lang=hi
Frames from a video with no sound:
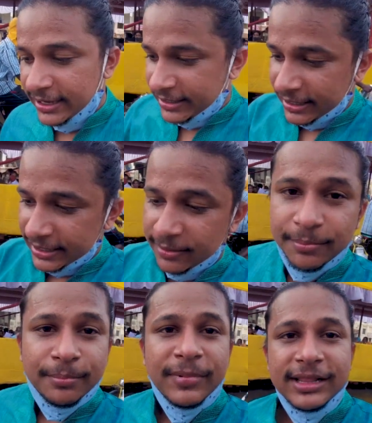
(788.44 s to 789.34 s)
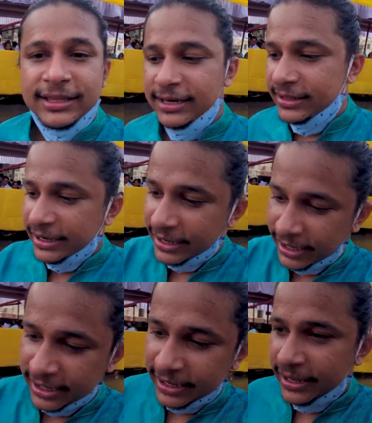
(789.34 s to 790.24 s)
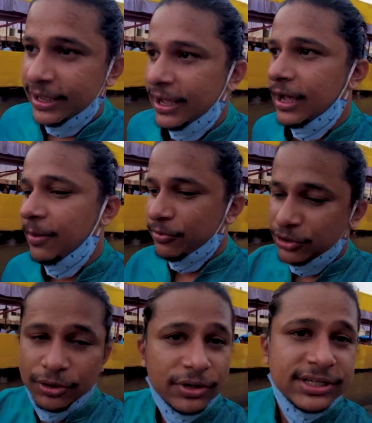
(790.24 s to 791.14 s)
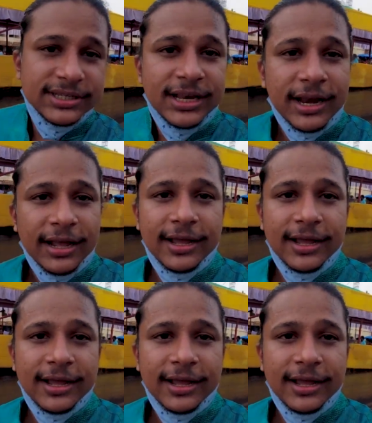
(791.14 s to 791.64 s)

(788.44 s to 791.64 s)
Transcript: रखिए मंदिर देखने के लिए आपको दो चीज़ लाना